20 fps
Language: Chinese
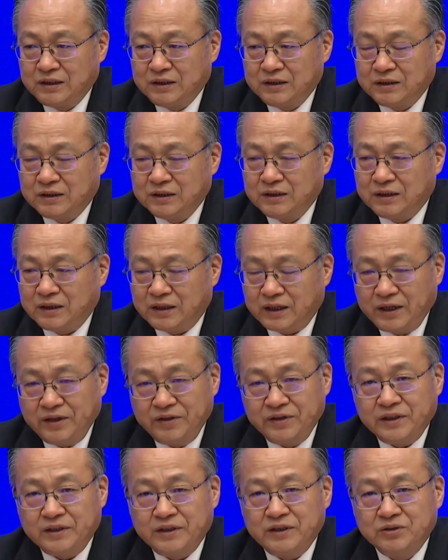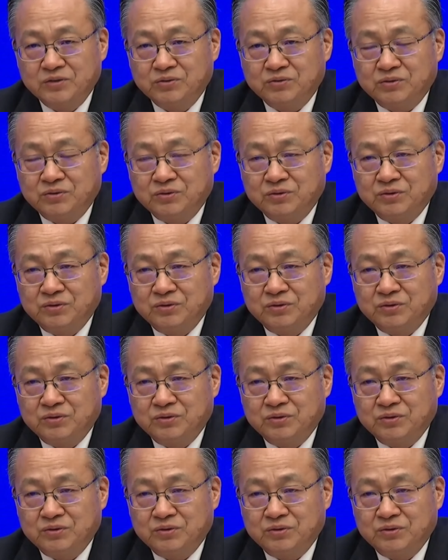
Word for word: 等等，还有一些因素，